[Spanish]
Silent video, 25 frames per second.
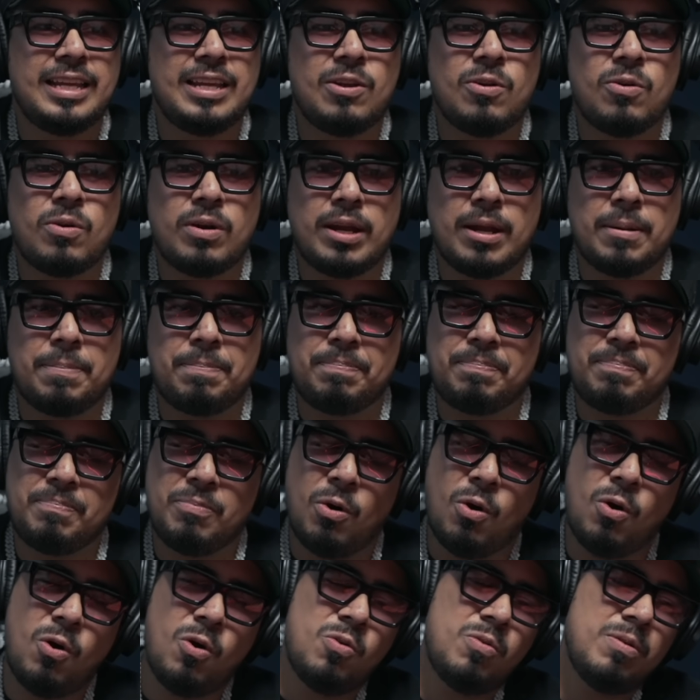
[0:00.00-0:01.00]
Y yo, que
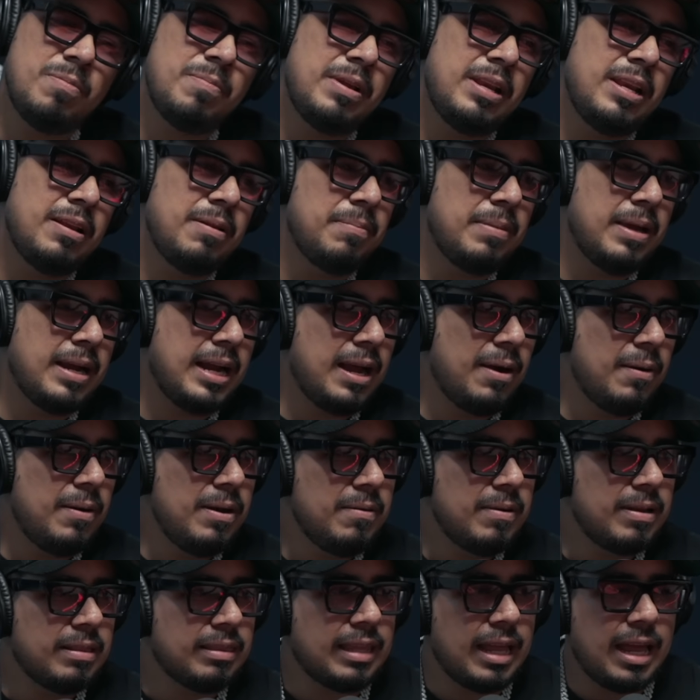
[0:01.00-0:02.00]
No, güey, me, me, acabo de
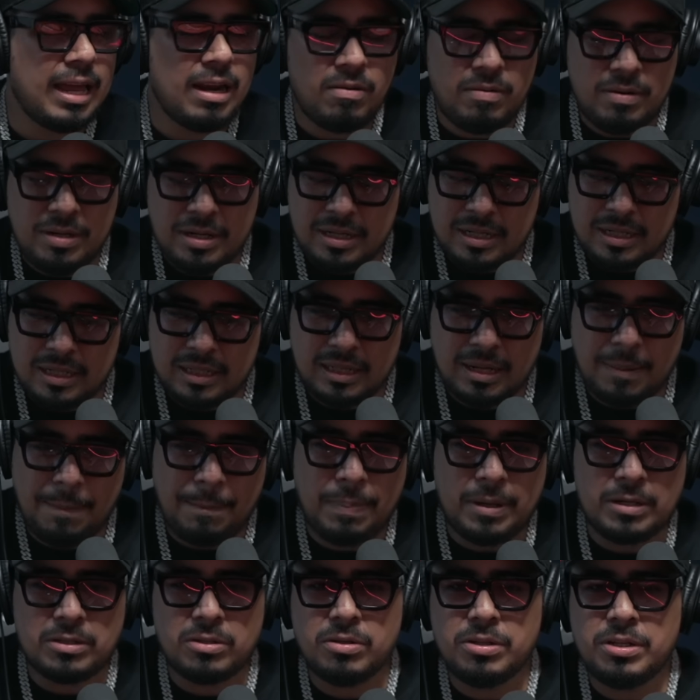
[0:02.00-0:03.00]
levantar, güey. ¿Qué
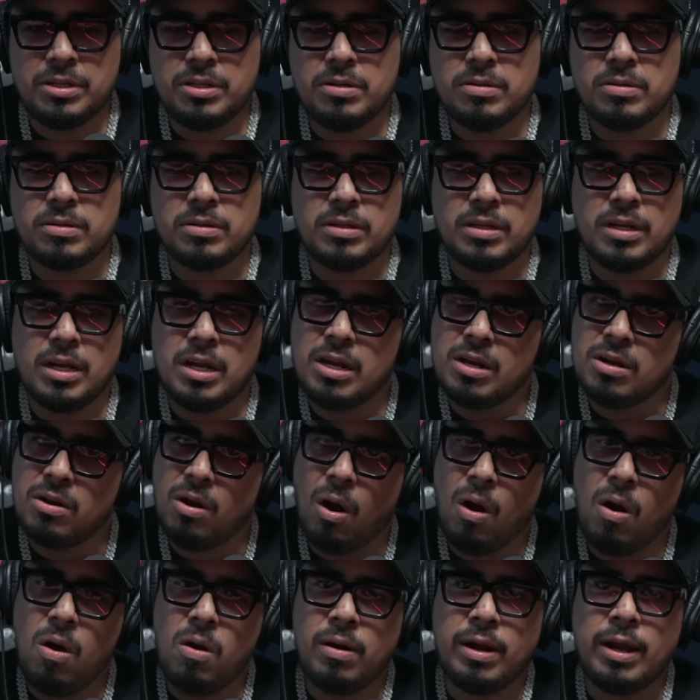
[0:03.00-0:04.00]
pasó, checho?
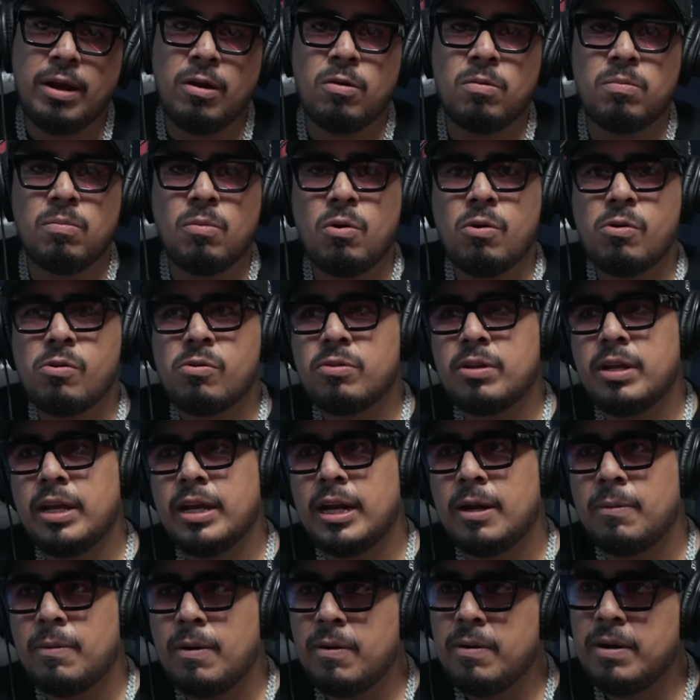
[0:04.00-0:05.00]
No, que los morros que
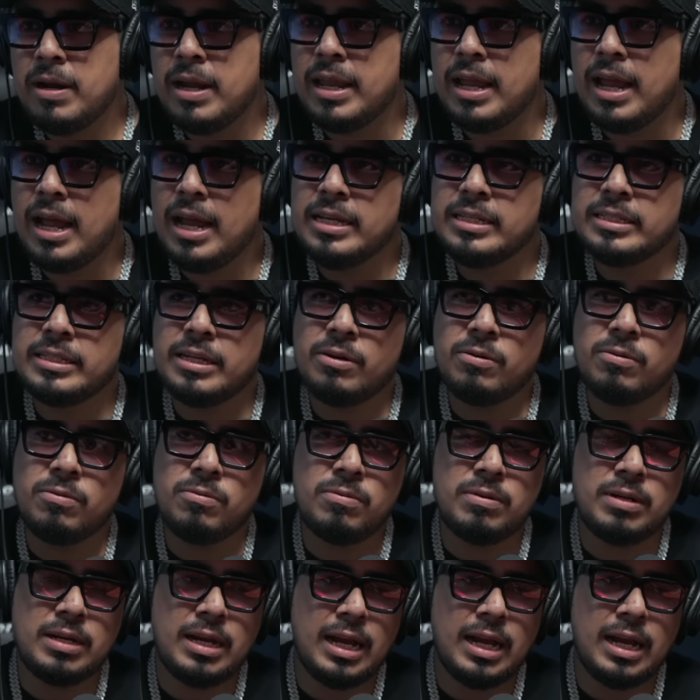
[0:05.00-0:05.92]
grababan allá hicieron un